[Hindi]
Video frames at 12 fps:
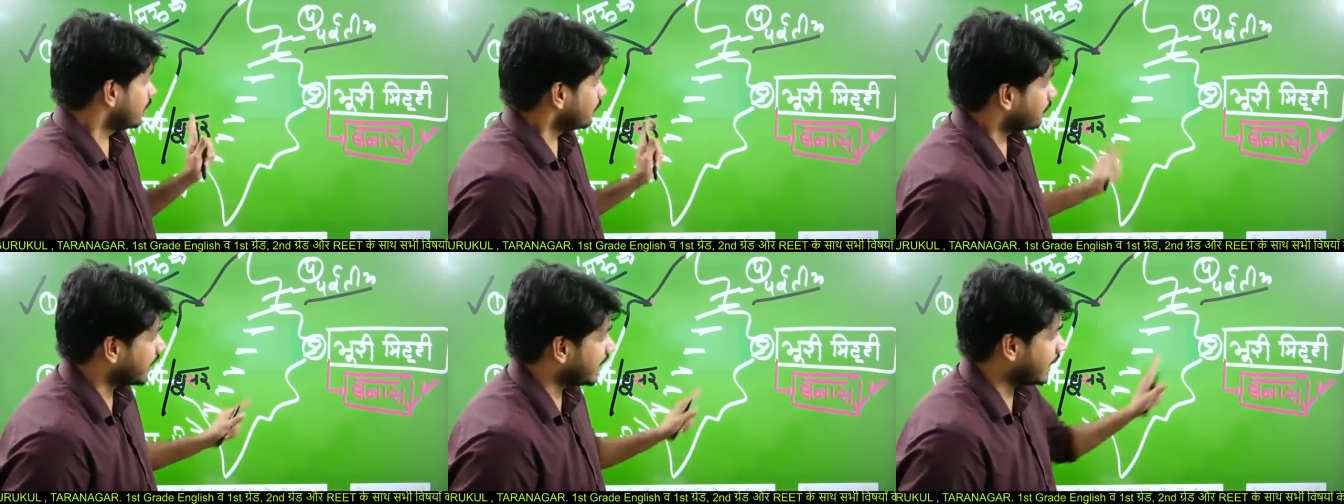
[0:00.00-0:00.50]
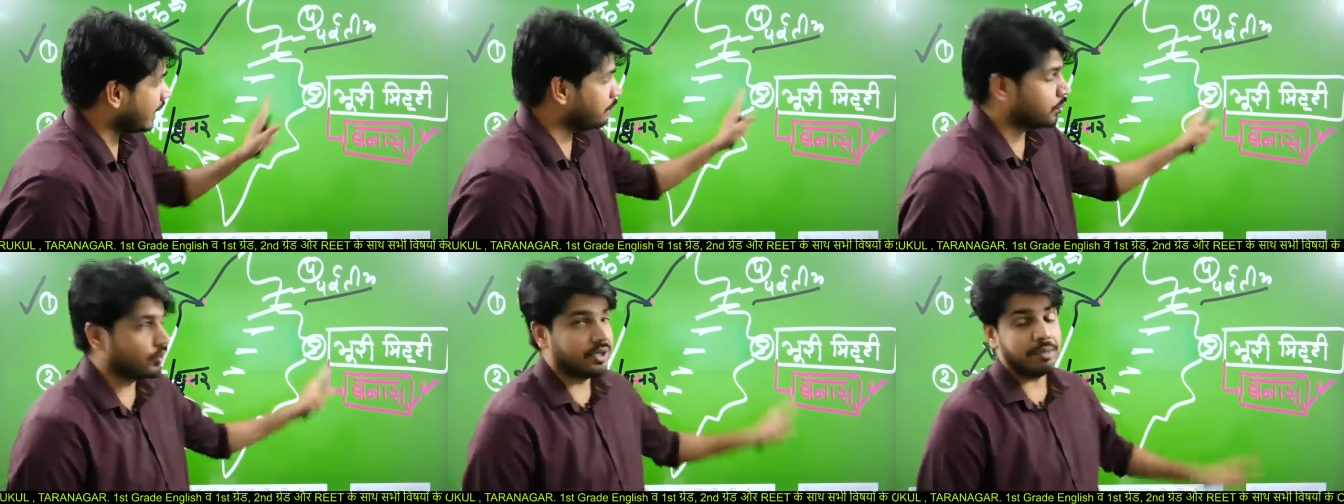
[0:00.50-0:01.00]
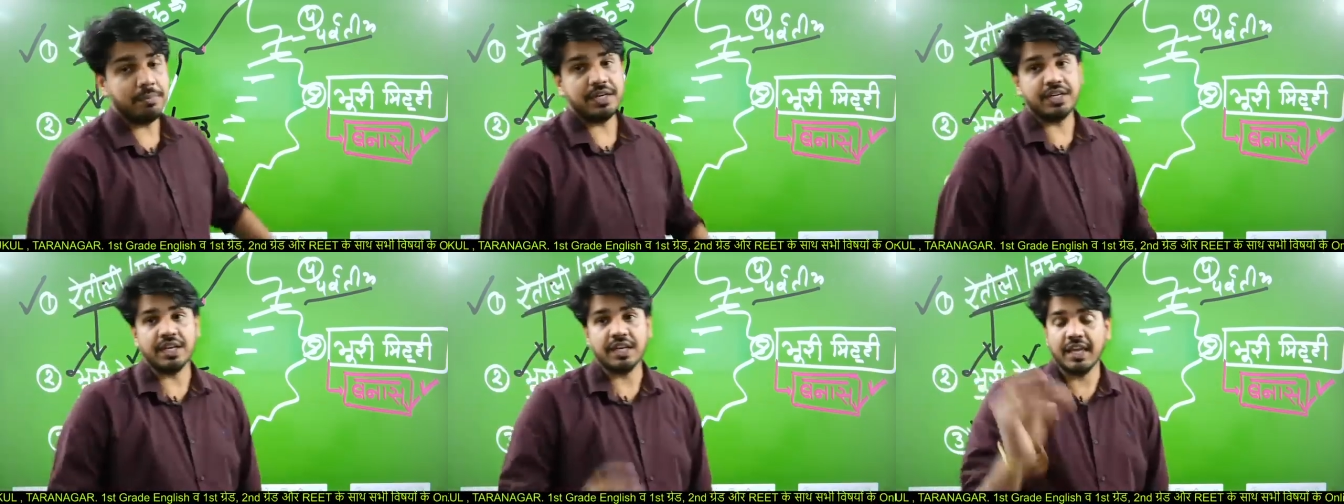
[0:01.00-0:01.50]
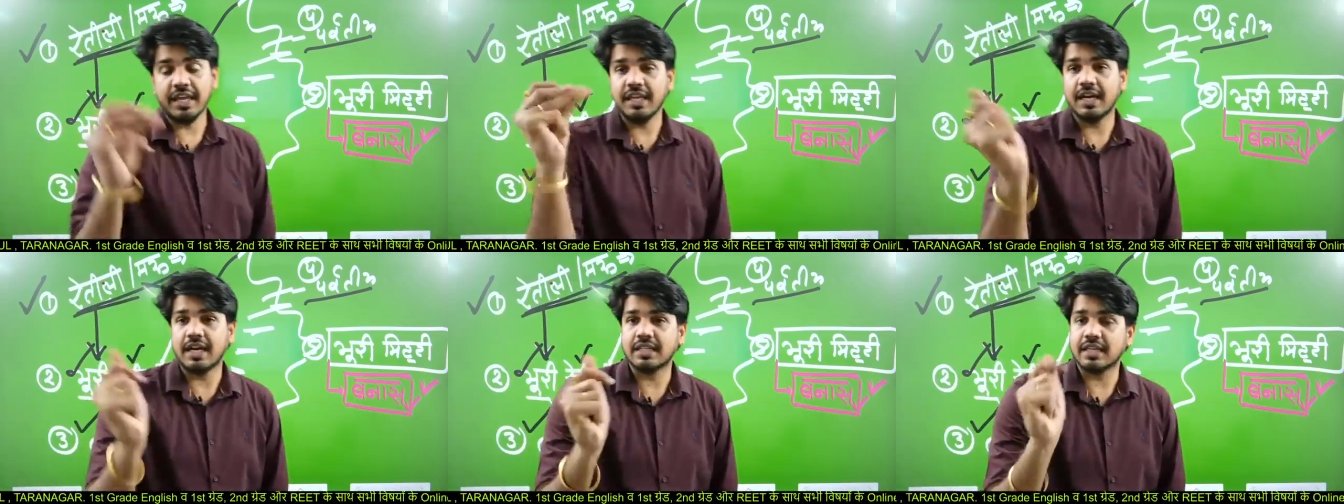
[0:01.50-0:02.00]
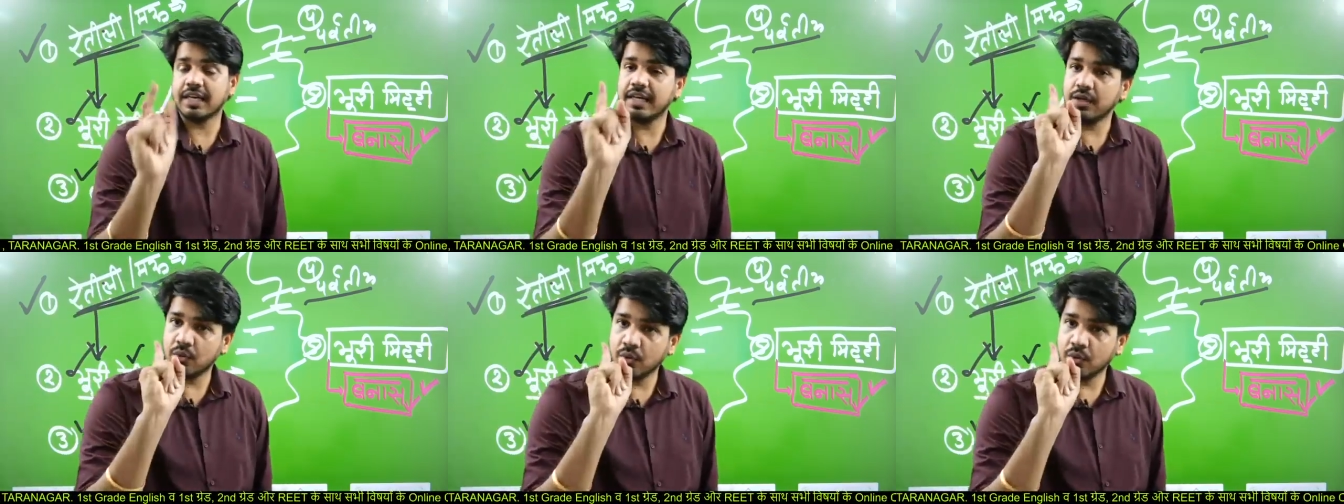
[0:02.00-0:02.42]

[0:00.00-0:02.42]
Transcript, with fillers: फिर आई भूरी मिट्टी नहीं याद रहे